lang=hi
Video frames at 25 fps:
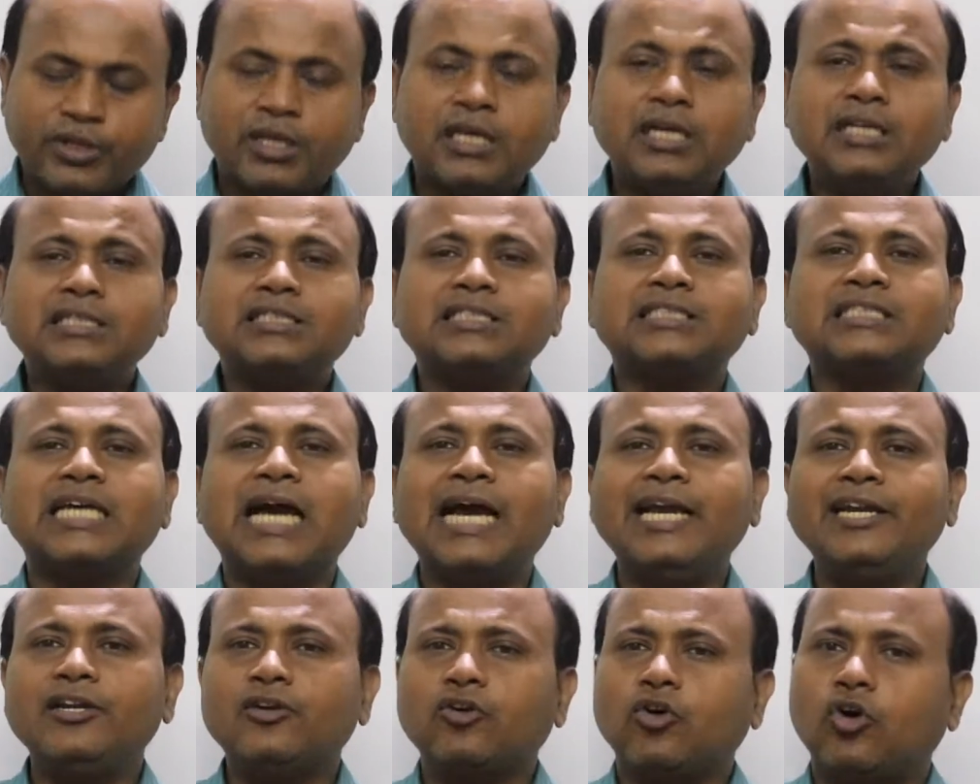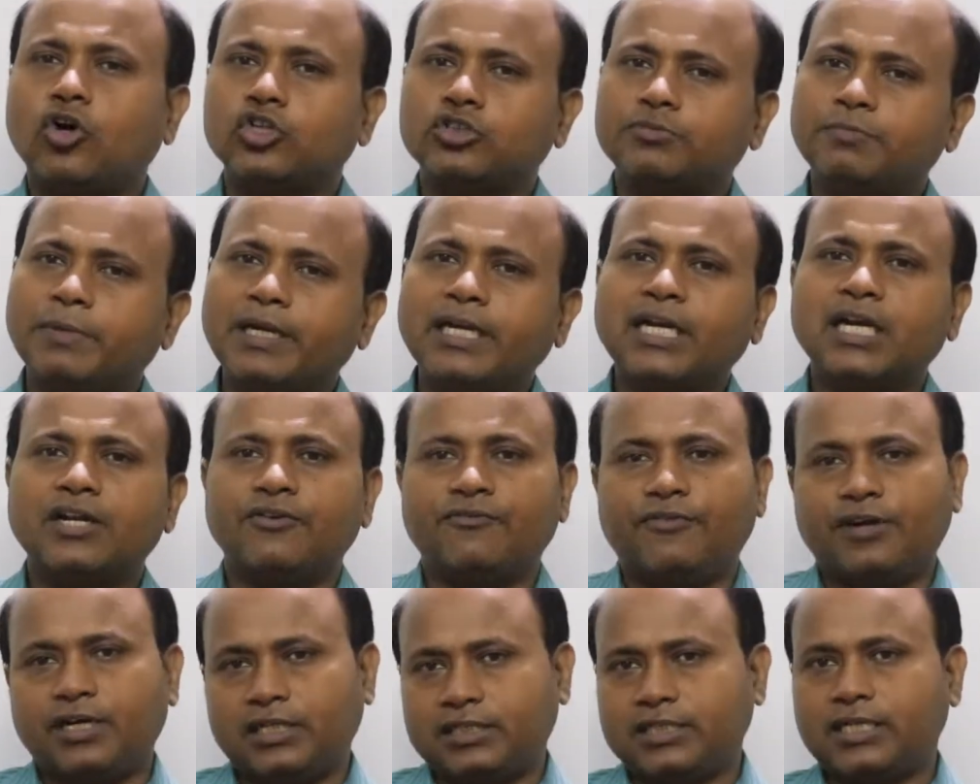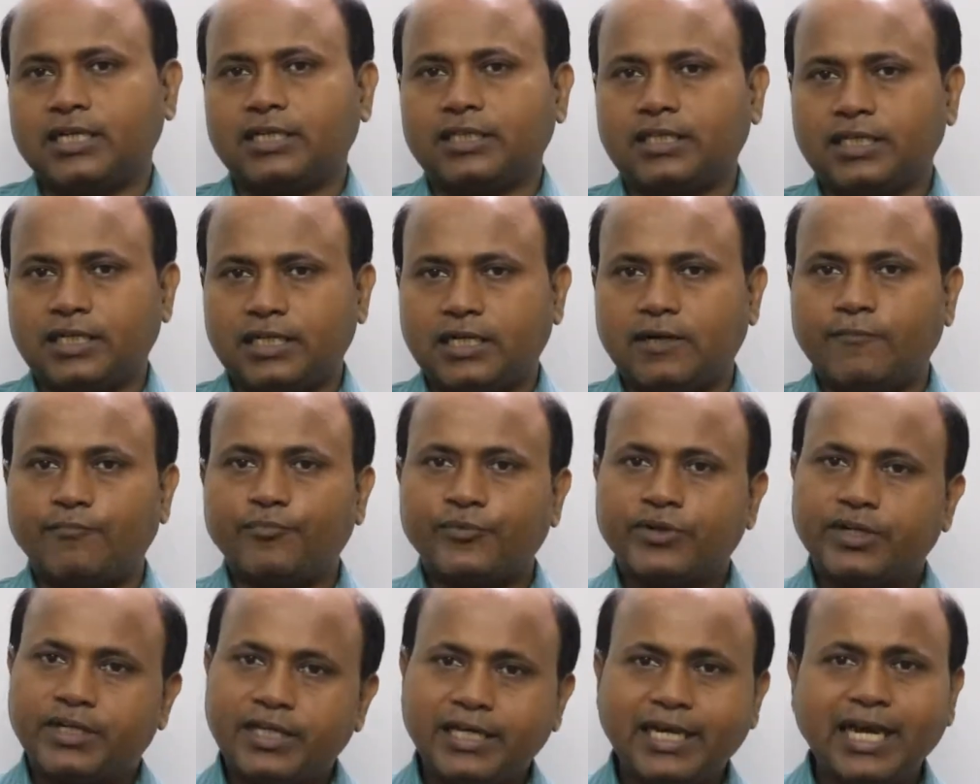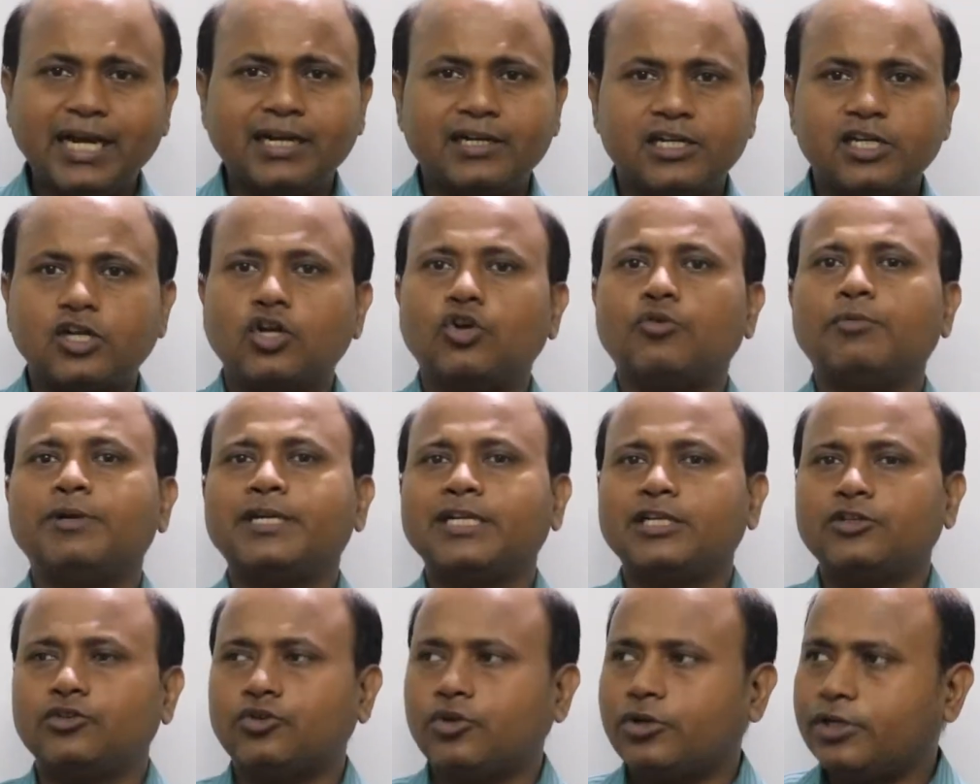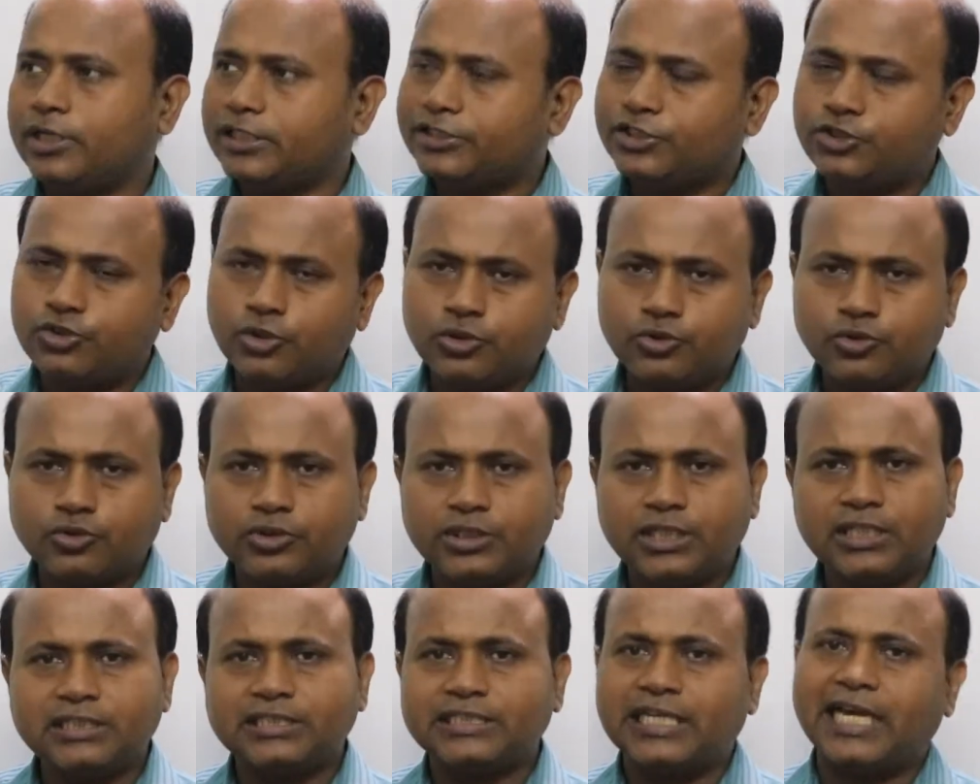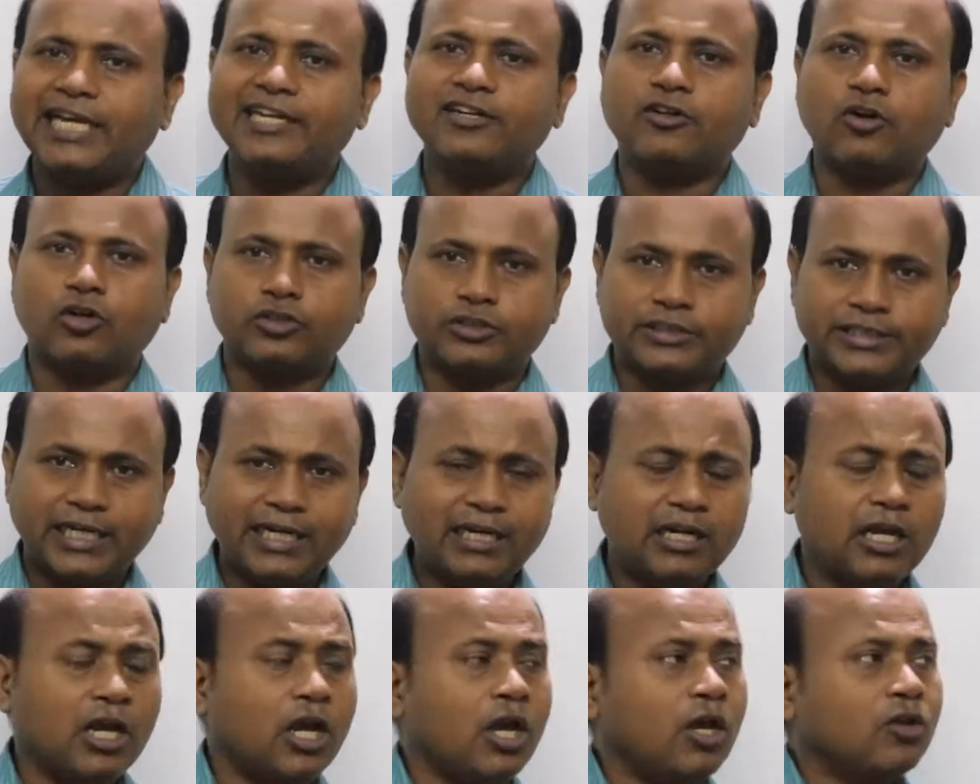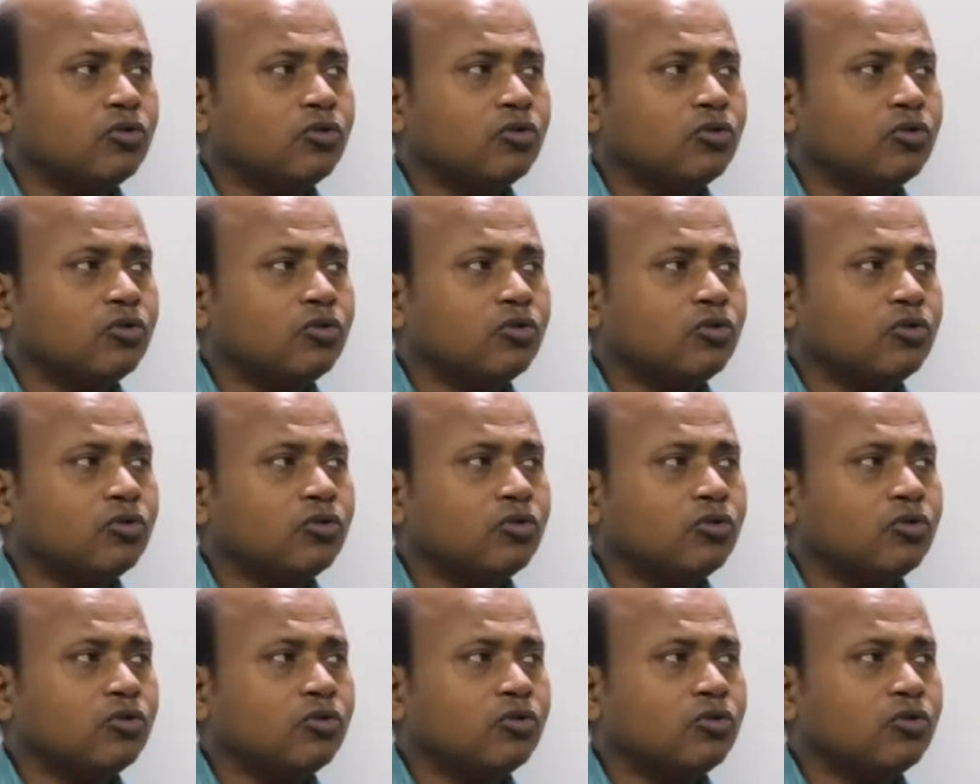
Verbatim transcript: कि साइन कॉस में कन्वर्ट कर देना ठीक है ट्रिगोनोमेट्रिक जो रेशियोज होते हैं साइन कॉस टेन